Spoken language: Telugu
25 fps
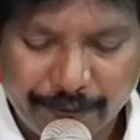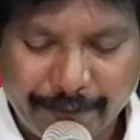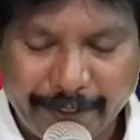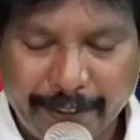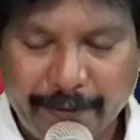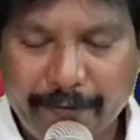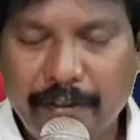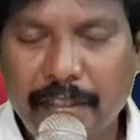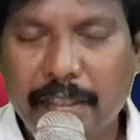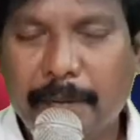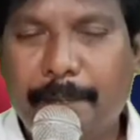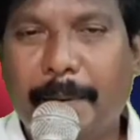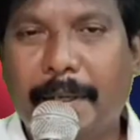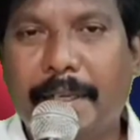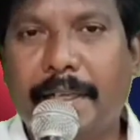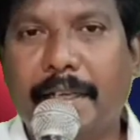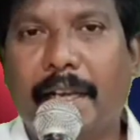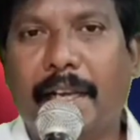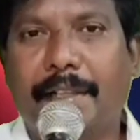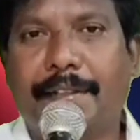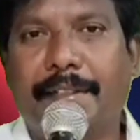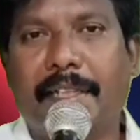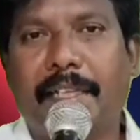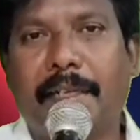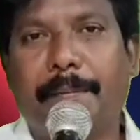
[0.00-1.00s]
దేవునిపై
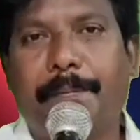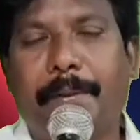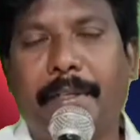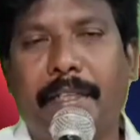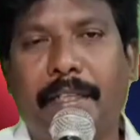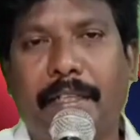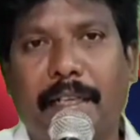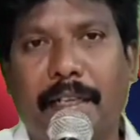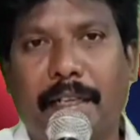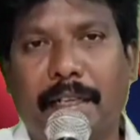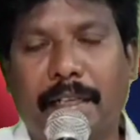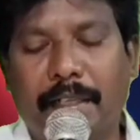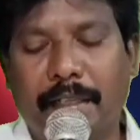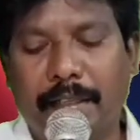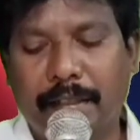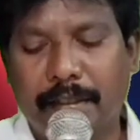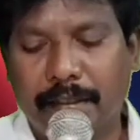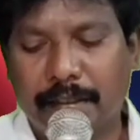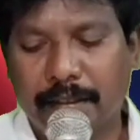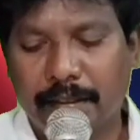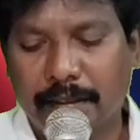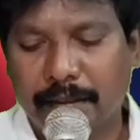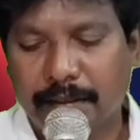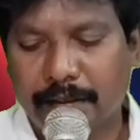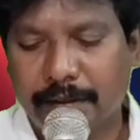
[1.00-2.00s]
ఆధారపడిన
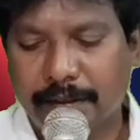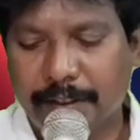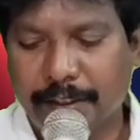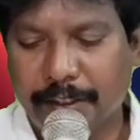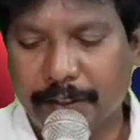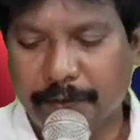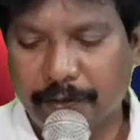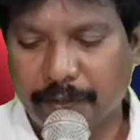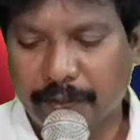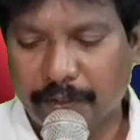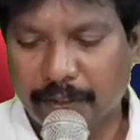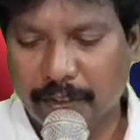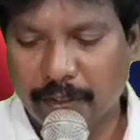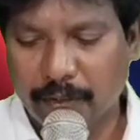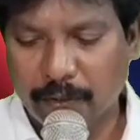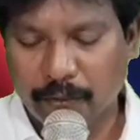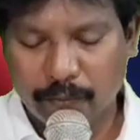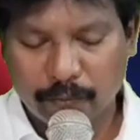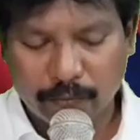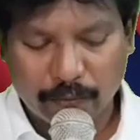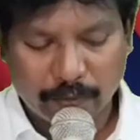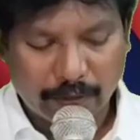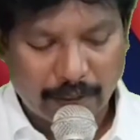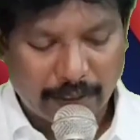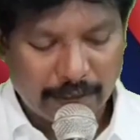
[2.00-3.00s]
జీవితాలు
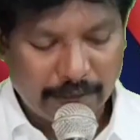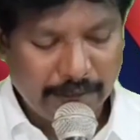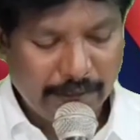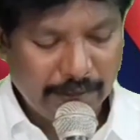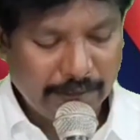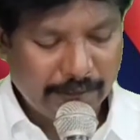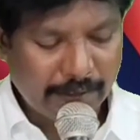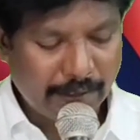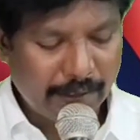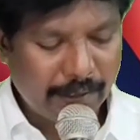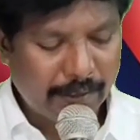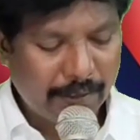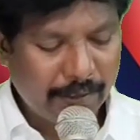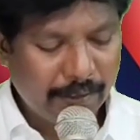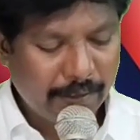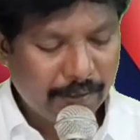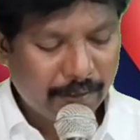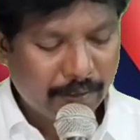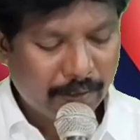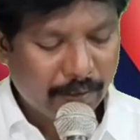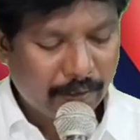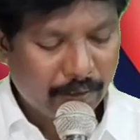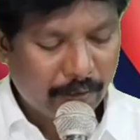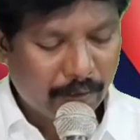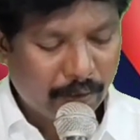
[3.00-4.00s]
అందుకే
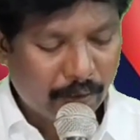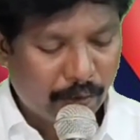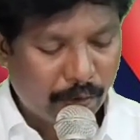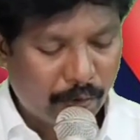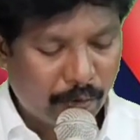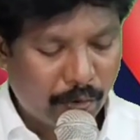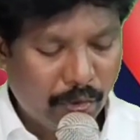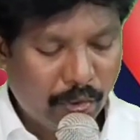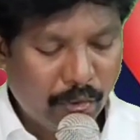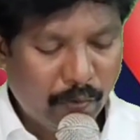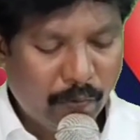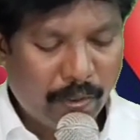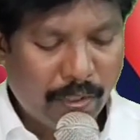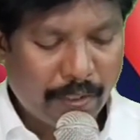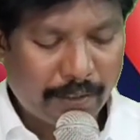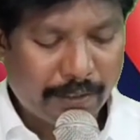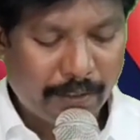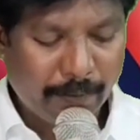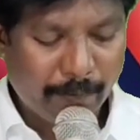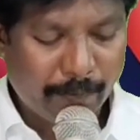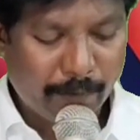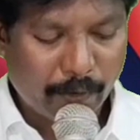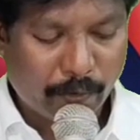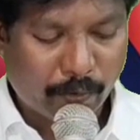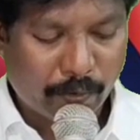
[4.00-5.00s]
రెండో
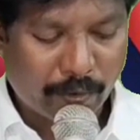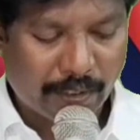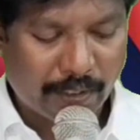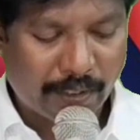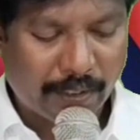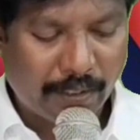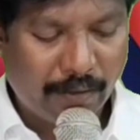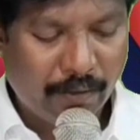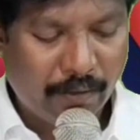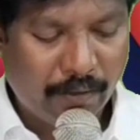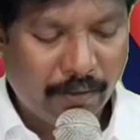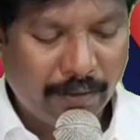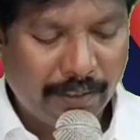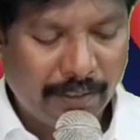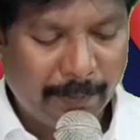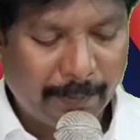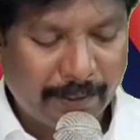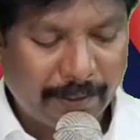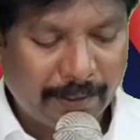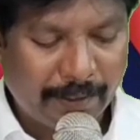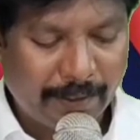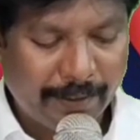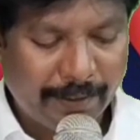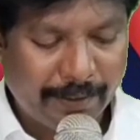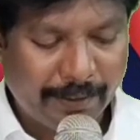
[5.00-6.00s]
వాక్యంలో కూడా
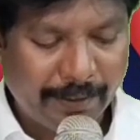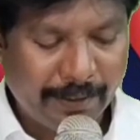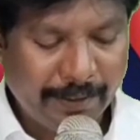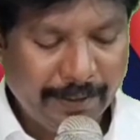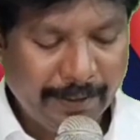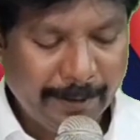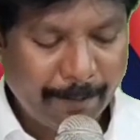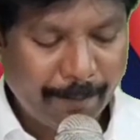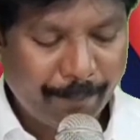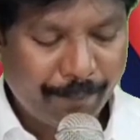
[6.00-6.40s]
ఏమంటారంటే